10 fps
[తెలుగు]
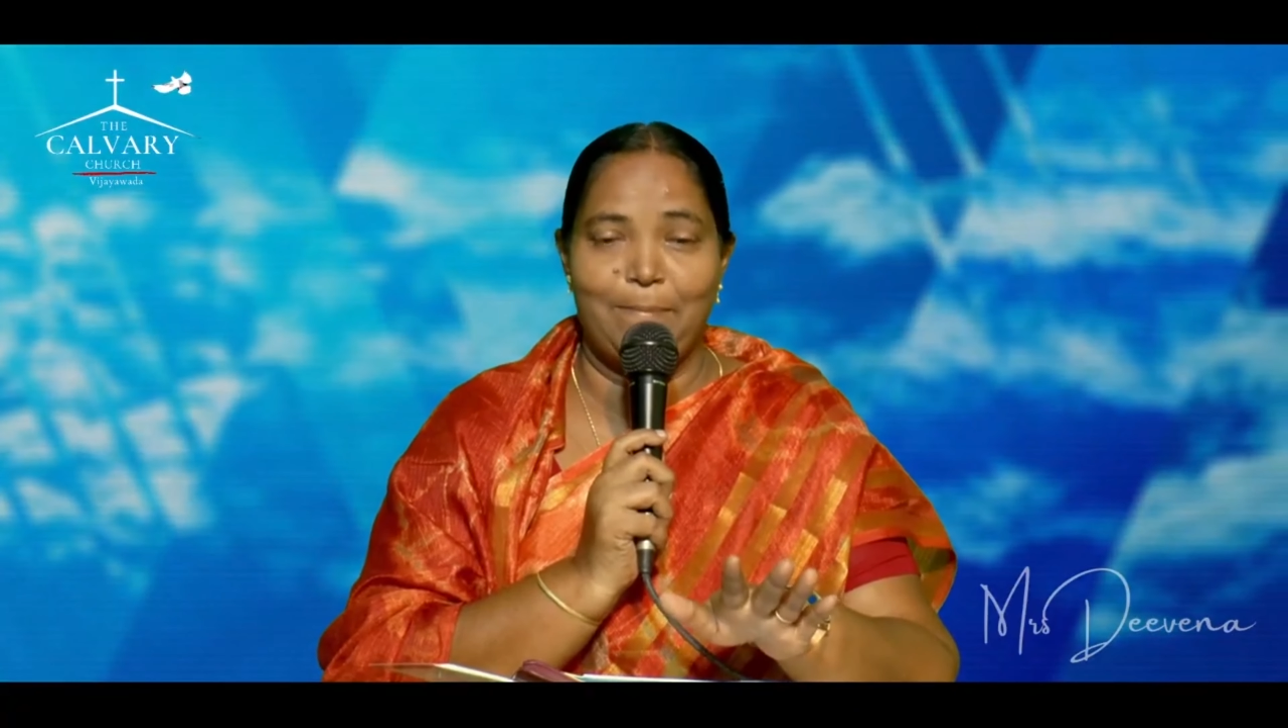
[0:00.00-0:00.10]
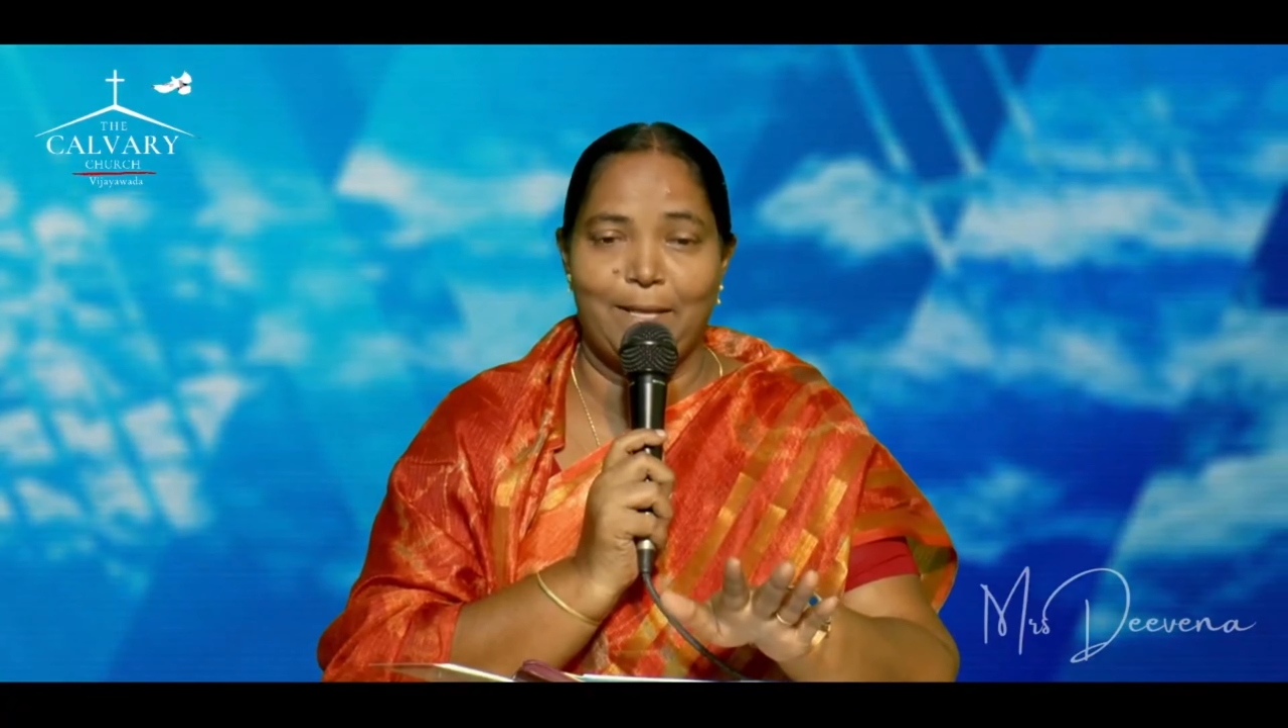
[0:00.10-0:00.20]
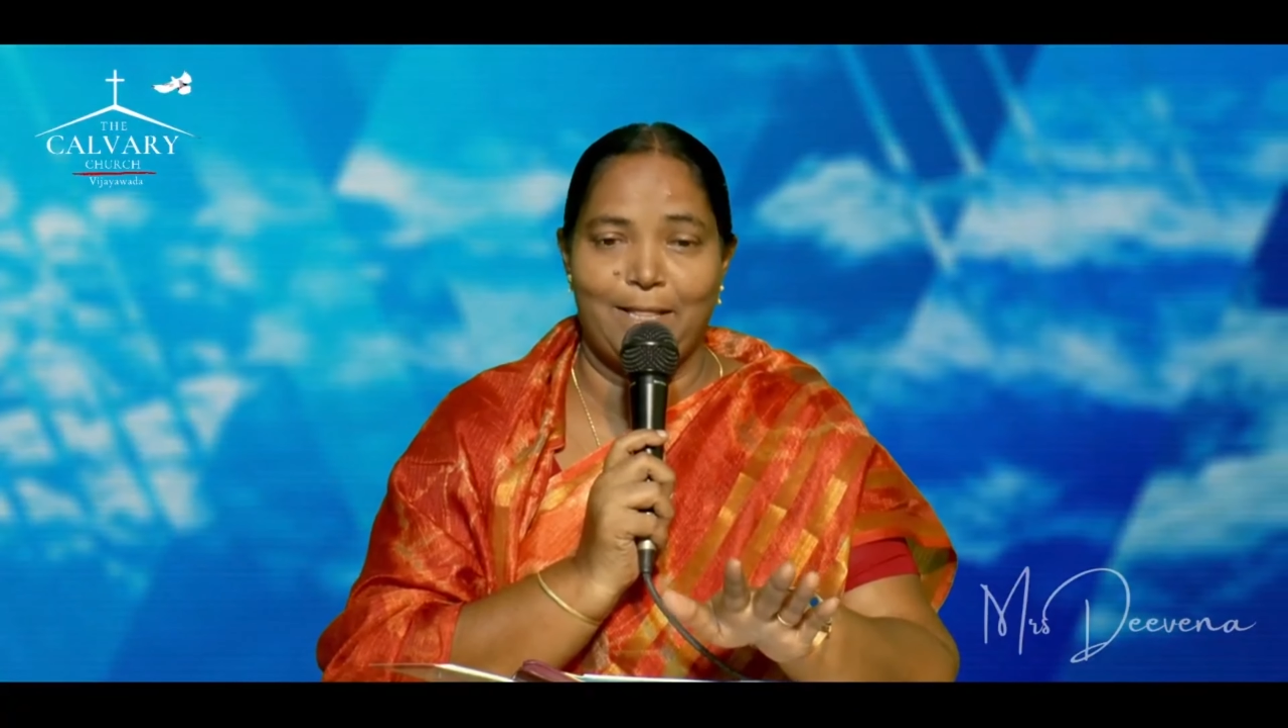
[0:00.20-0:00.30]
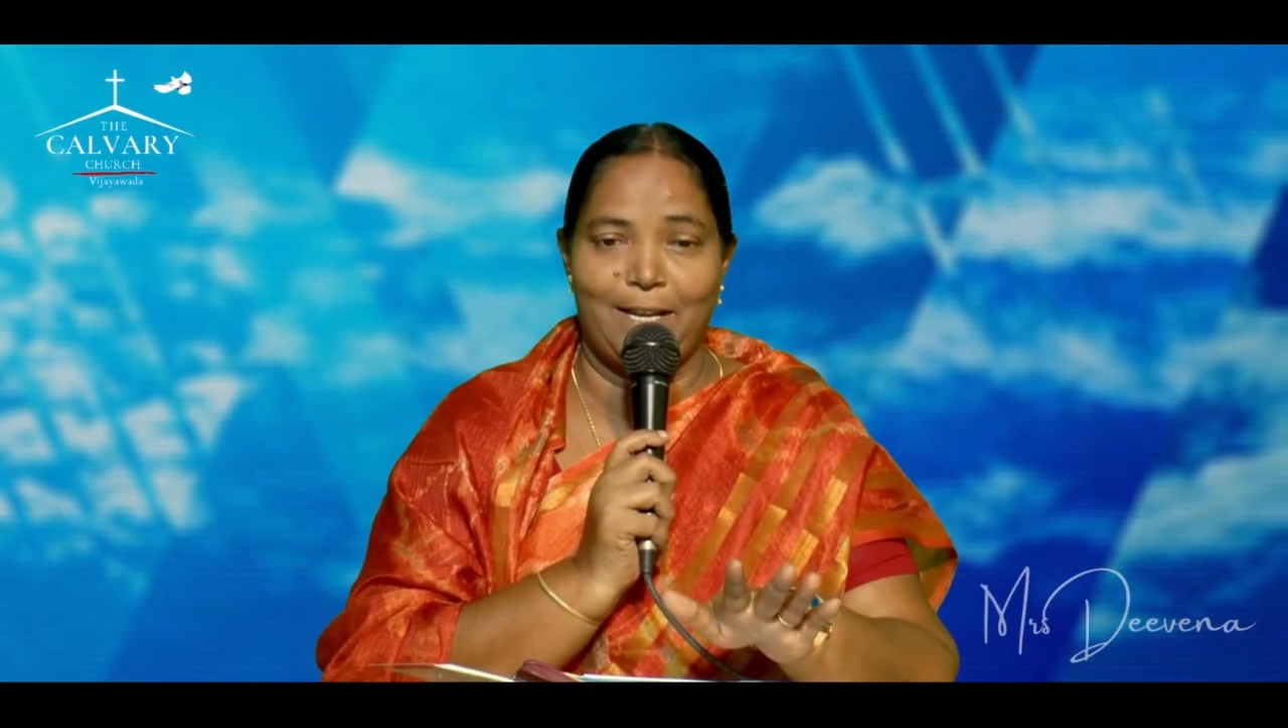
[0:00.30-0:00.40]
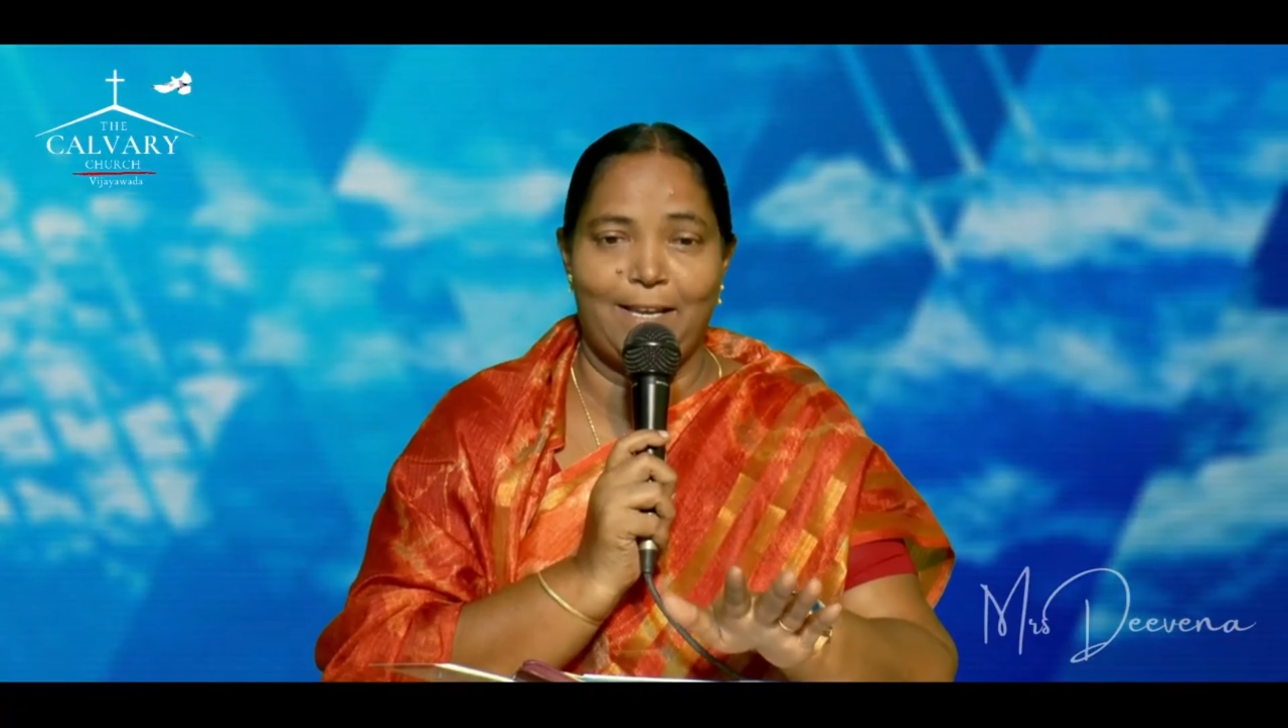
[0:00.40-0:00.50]

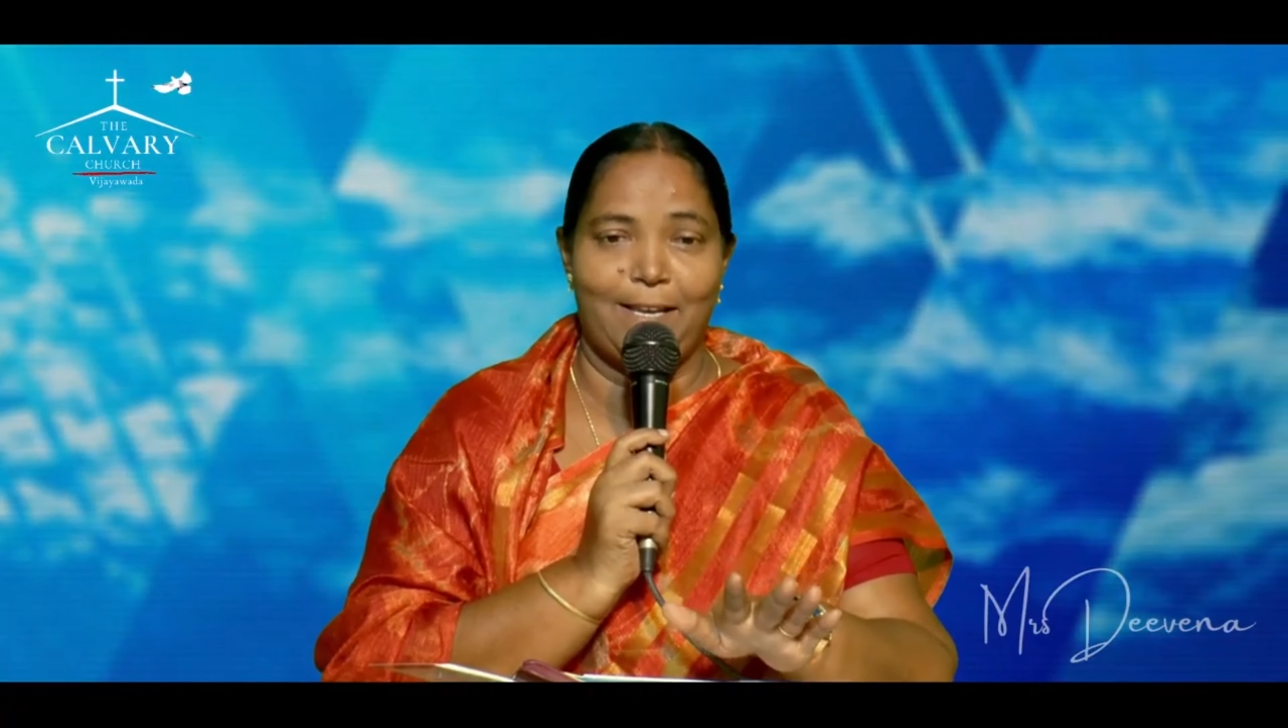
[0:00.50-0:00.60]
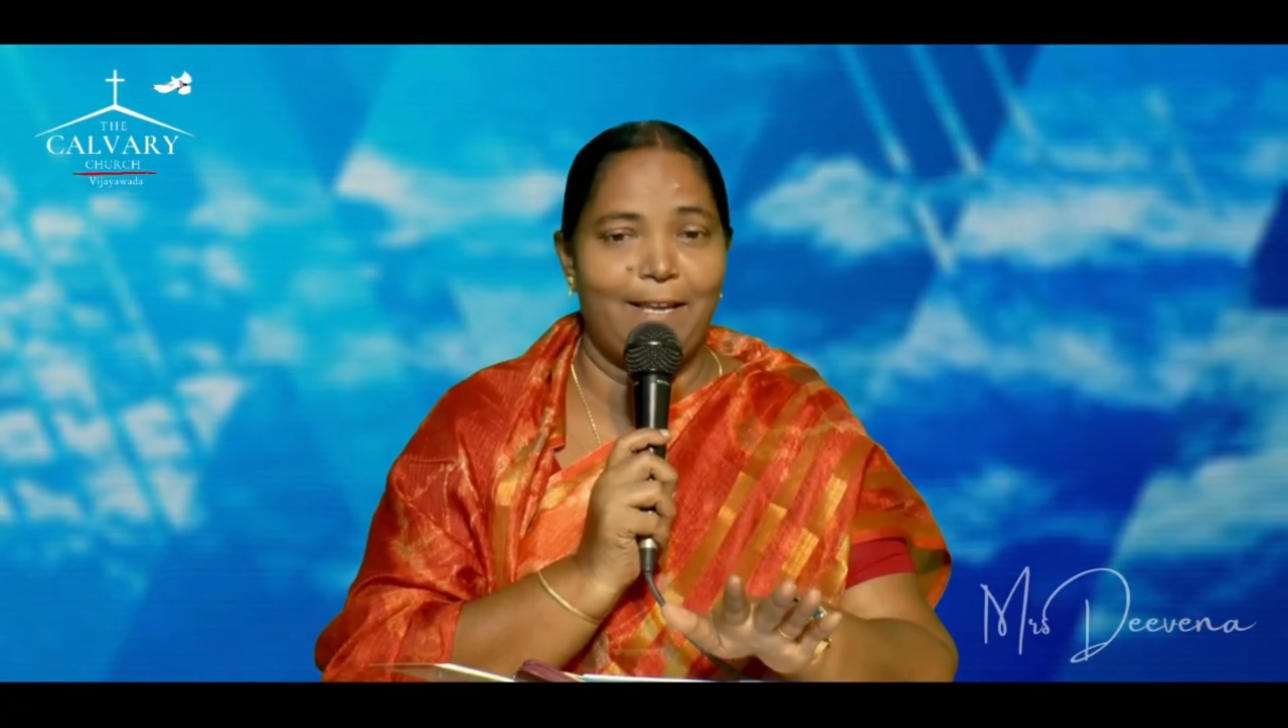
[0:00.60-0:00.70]
పెద్దలకి